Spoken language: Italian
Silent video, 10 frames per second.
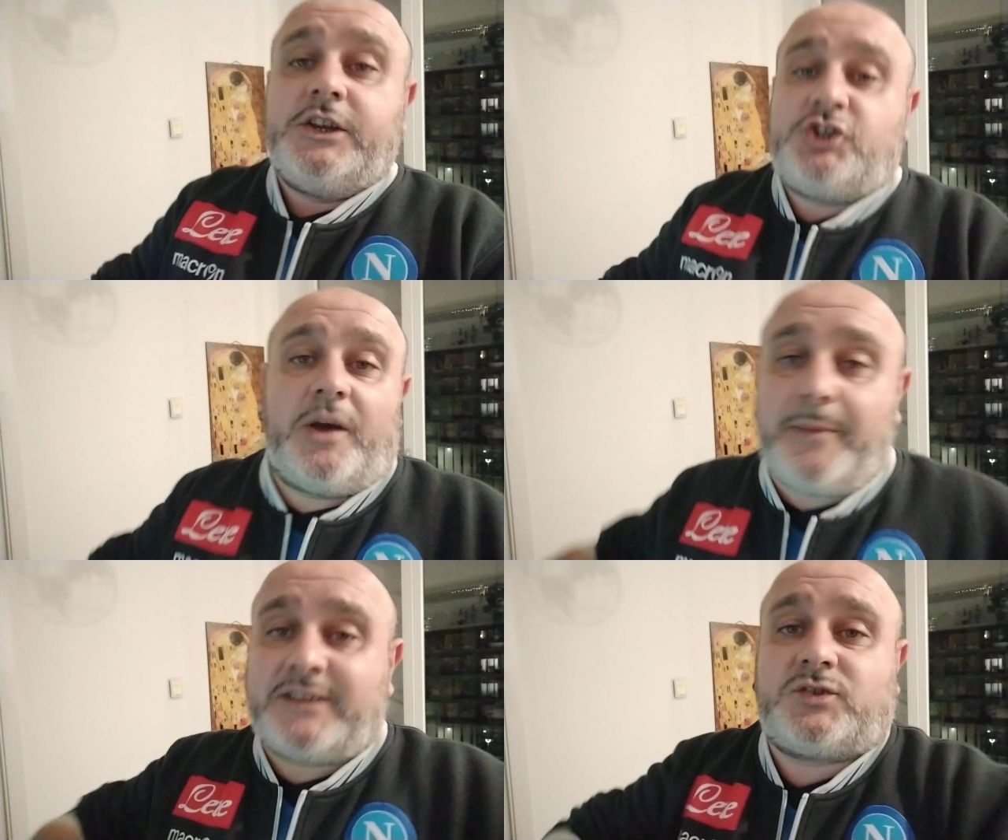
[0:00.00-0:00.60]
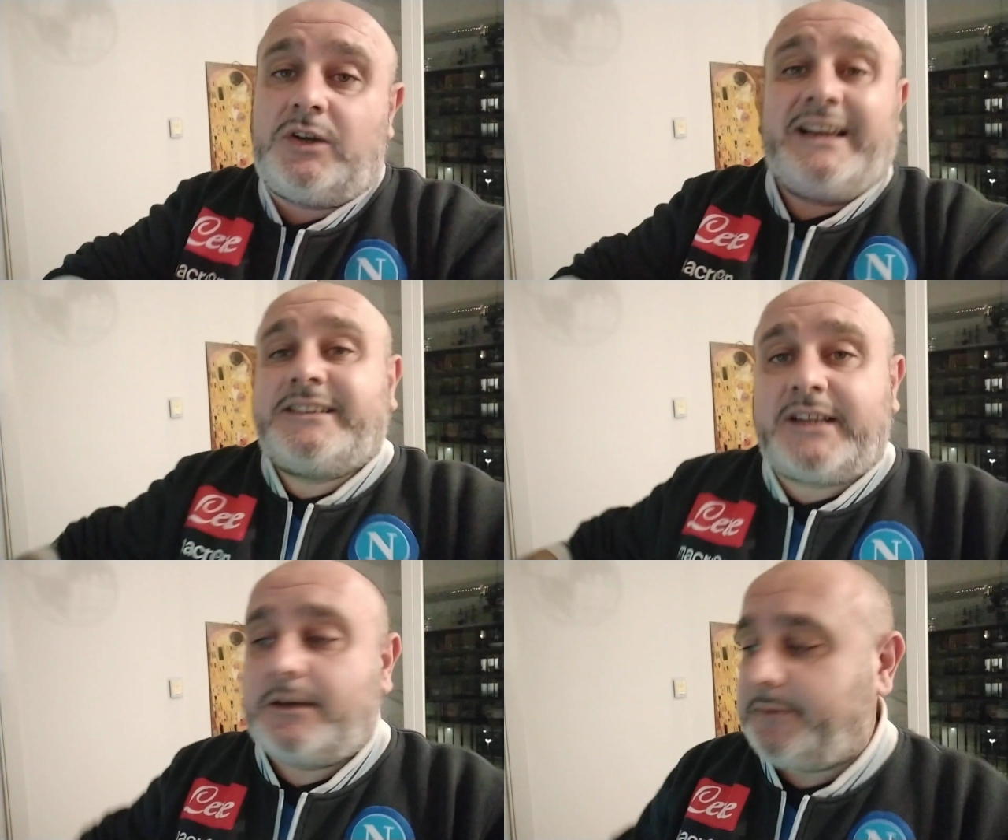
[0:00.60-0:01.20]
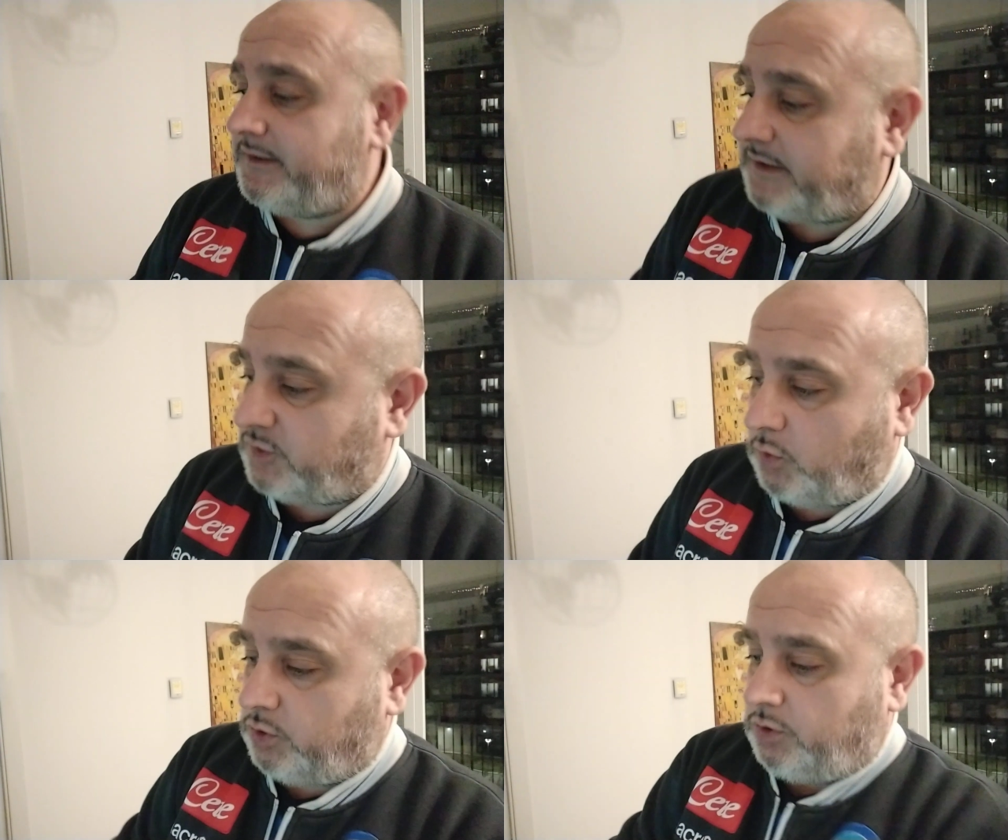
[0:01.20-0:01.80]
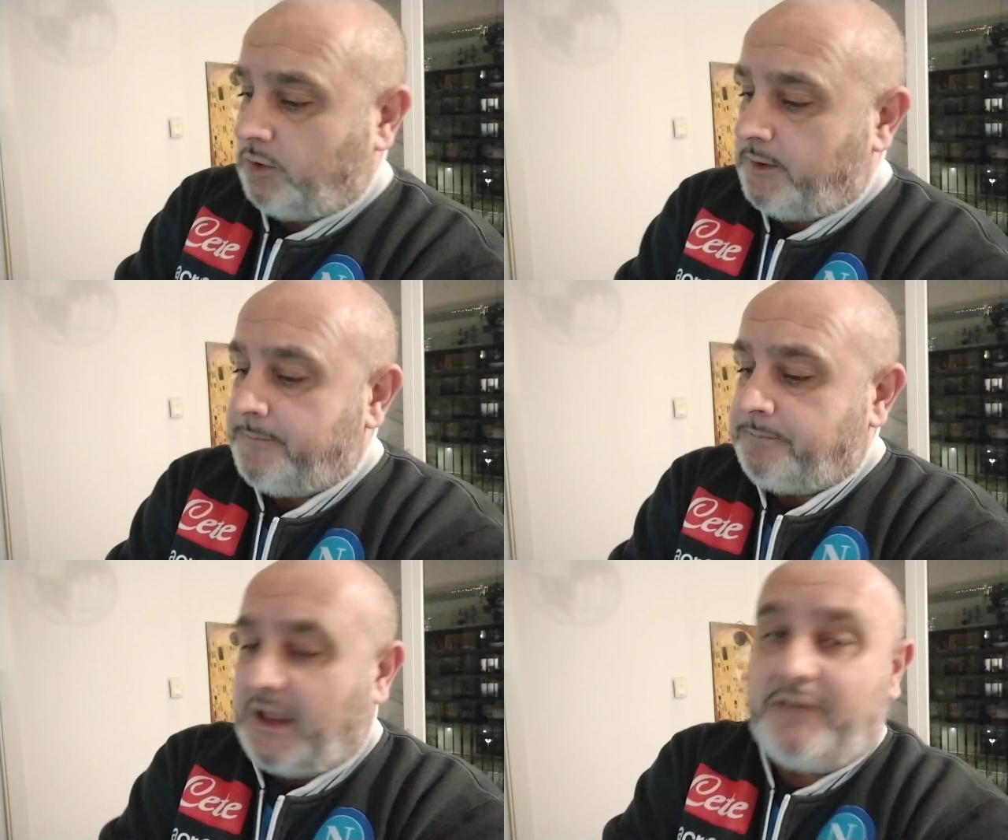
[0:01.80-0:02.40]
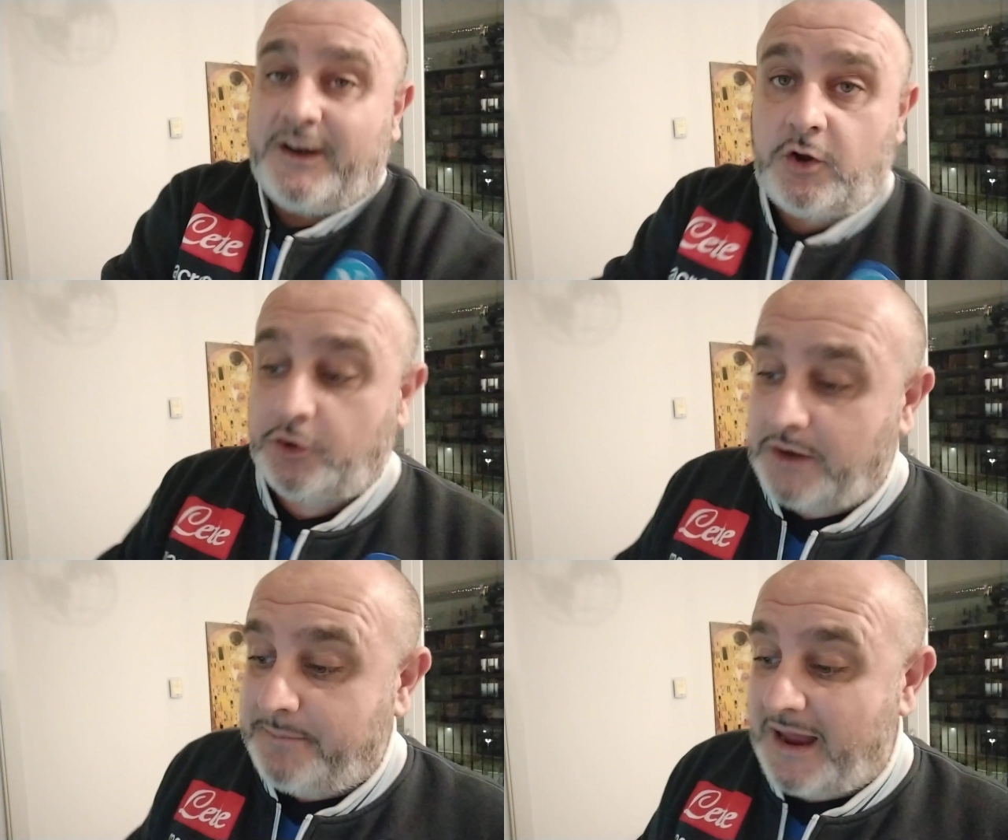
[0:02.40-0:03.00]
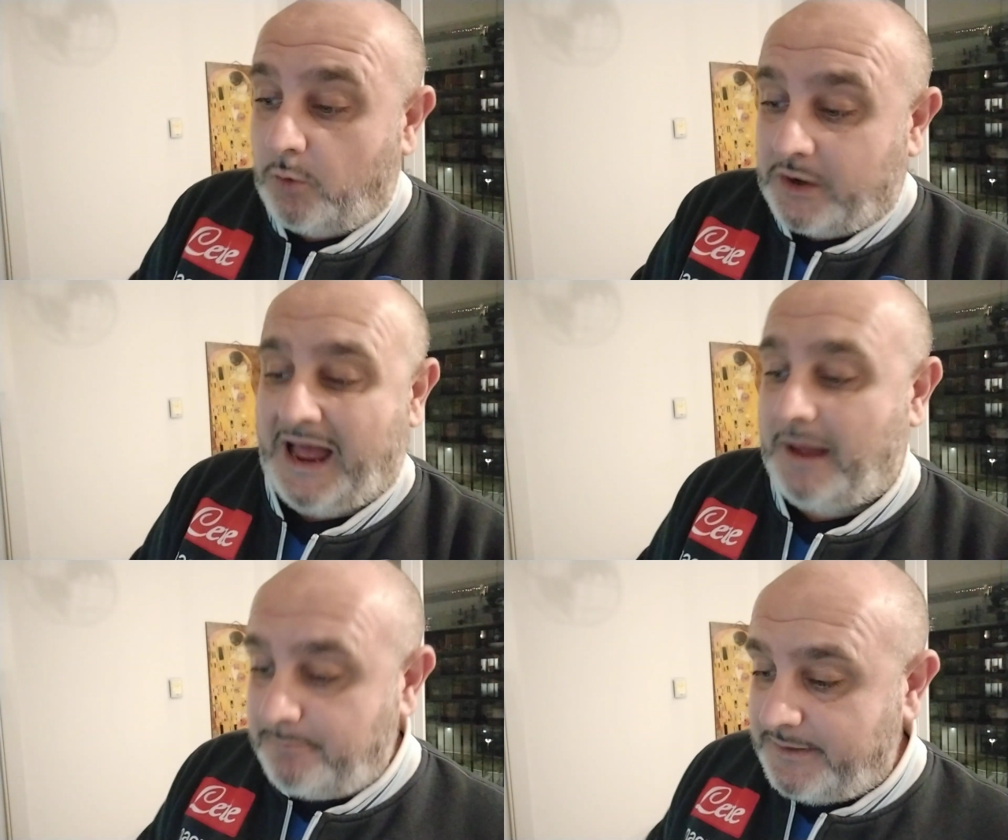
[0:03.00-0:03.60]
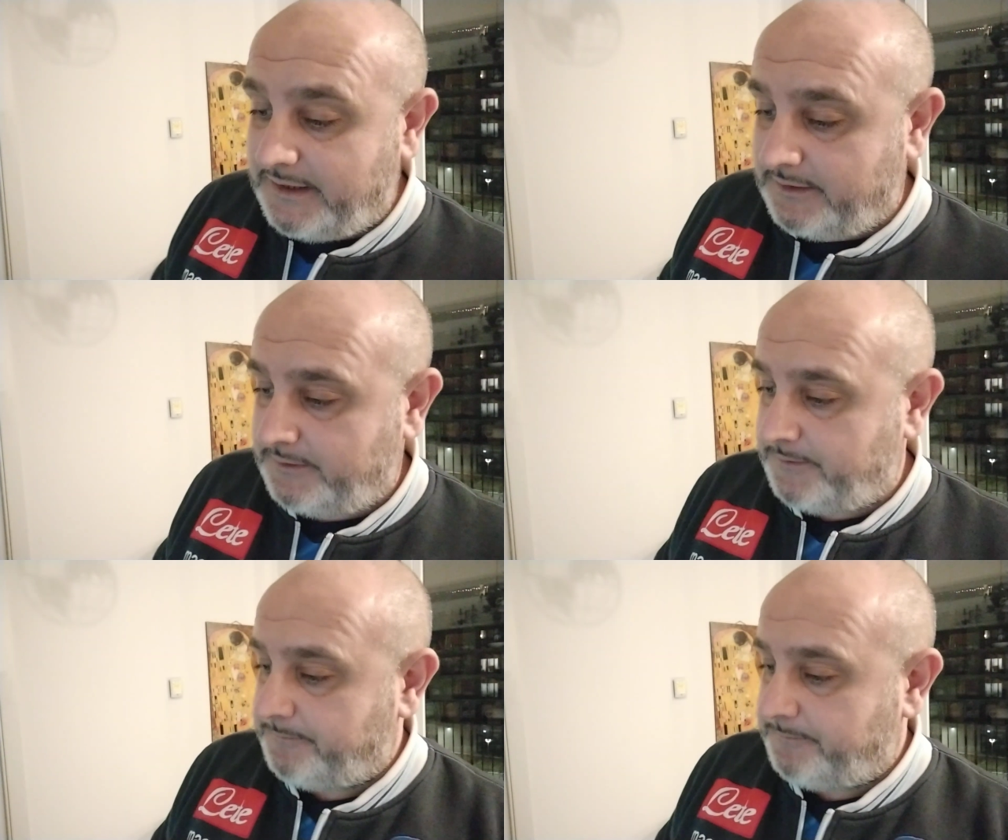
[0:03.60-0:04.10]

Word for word: ci ha messo letteralmente sotto. È vero che non abbiamo cambi.